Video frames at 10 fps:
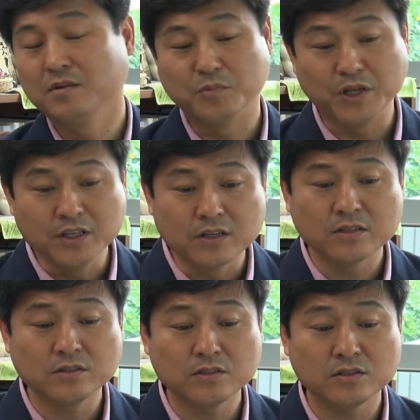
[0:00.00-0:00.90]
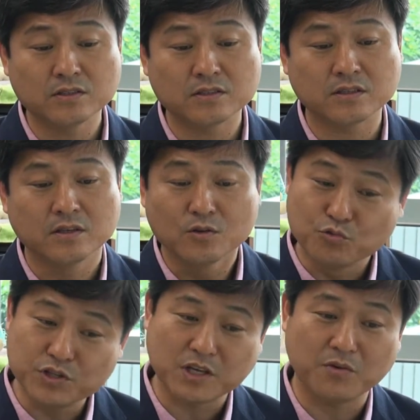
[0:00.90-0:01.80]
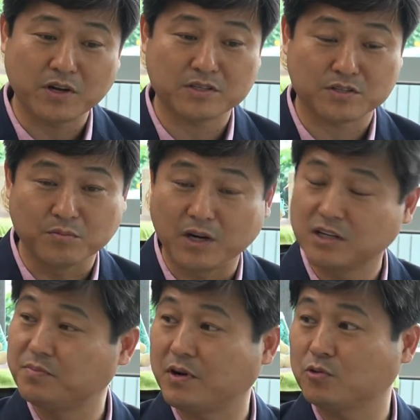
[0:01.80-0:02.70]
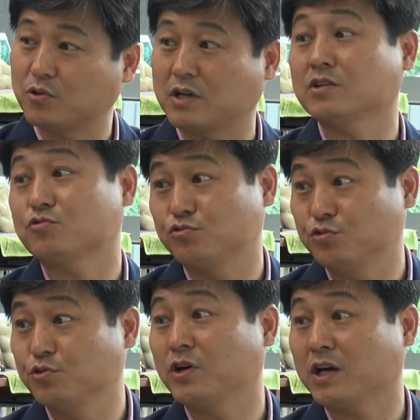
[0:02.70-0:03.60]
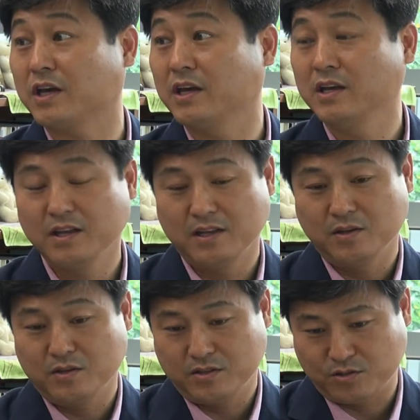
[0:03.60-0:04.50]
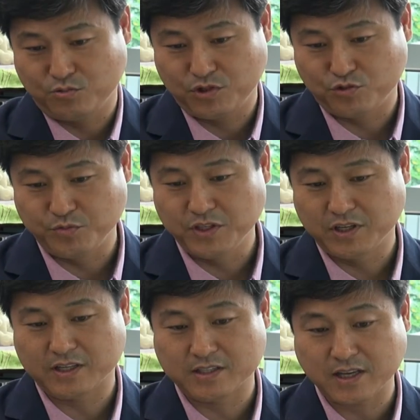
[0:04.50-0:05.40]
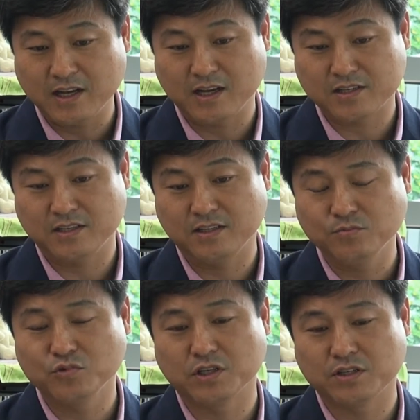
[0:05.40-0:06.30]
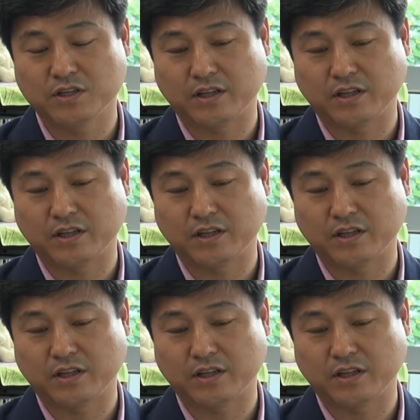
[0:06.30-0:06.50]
뭐 이런 우리 생활에서 정말 급하고도 가장 중요하게 이제 우리 주민들께서 생각하시는 이런 문제들에